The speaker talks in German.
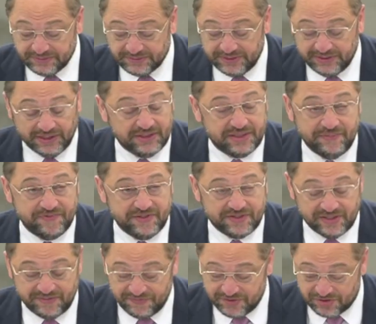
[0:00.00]
die nach
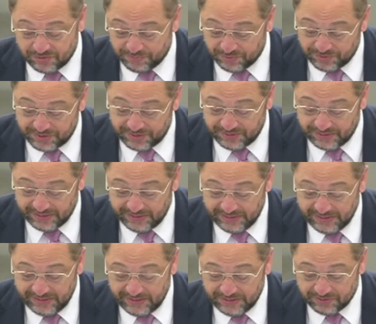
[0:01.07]
Gipfeltreffen zu, Brüssel,
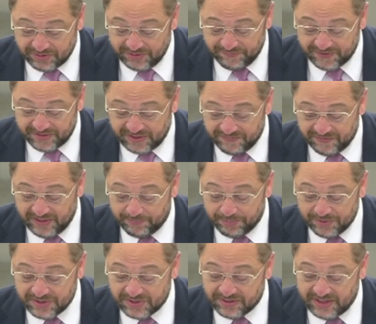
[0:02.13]
zu Gipfeltreffen nach
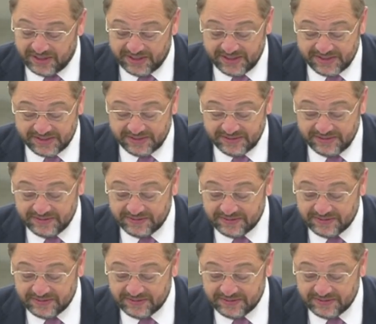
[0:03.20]
Brüssel reisen,